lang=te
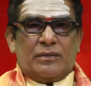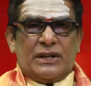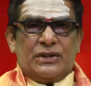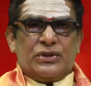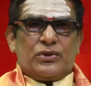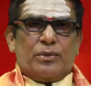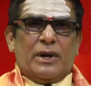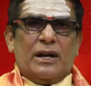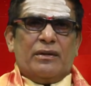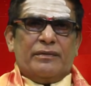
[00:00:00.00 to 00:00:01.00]
మంచి
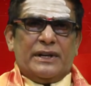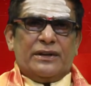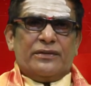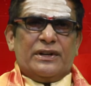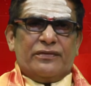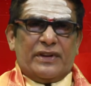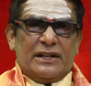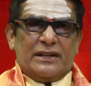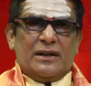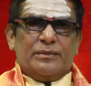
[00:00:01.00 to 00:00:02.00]
శుభమైనటువంటి
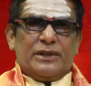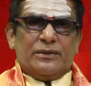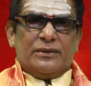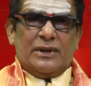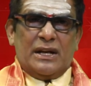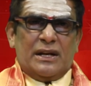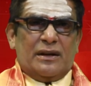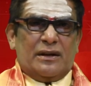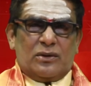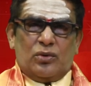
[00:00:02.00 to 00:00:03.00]
ఫలితాలు మీకు
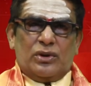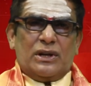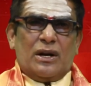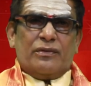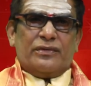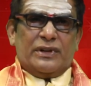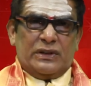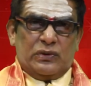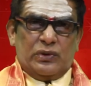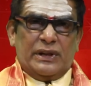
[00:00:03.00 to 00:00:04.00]
గురుగ్రహం
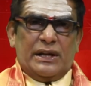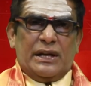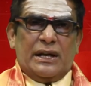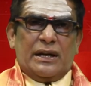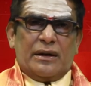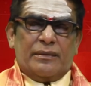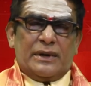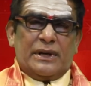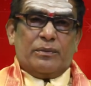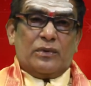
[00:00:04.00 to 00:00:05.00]
ఇస్తుంది
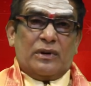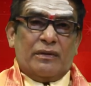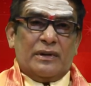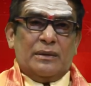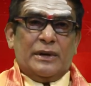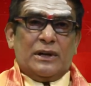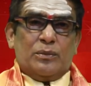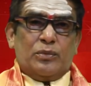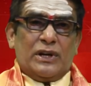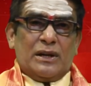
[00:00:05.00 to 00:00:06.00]
కాబట్టి గవర్నమెంట్
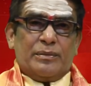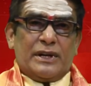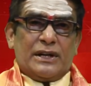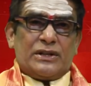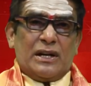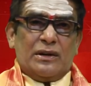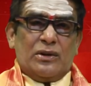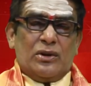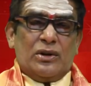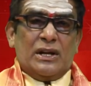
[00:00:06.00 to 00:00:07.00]
పోటీ
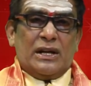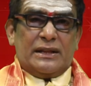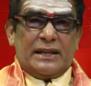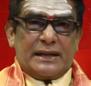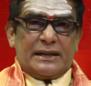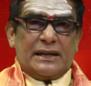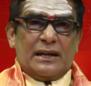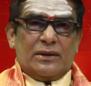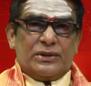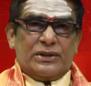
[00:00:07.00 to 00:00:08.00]
పరీక్షల్లో
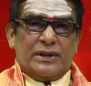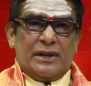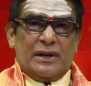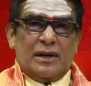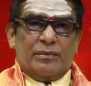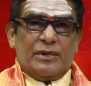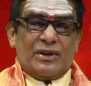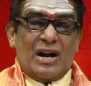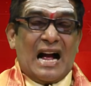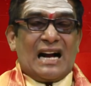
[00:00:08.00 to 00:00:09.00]
దగ్గరకు వచ్చి
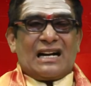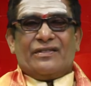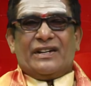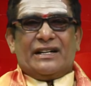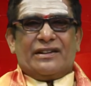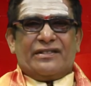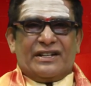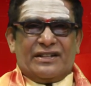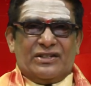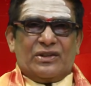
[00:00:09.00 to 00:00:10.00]
మీకు ఆగడం
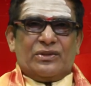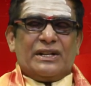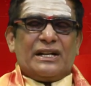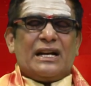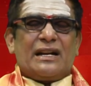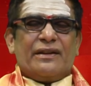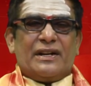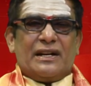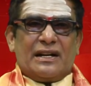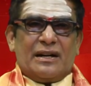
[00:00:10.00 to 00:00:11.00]
అనేటటువంటిది జరుగుతుంది ఇంకా
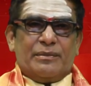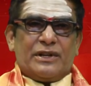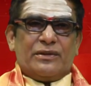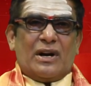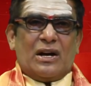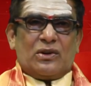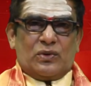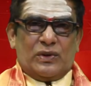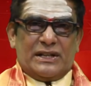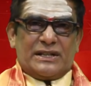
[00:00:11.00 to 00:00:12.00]
రవికి ఇంకా మీకు
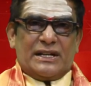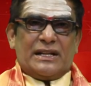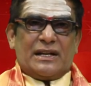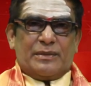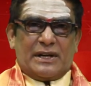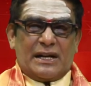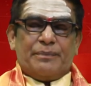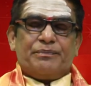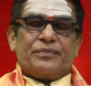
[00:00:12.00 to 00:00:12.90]
అనుకూలించలేదనమాట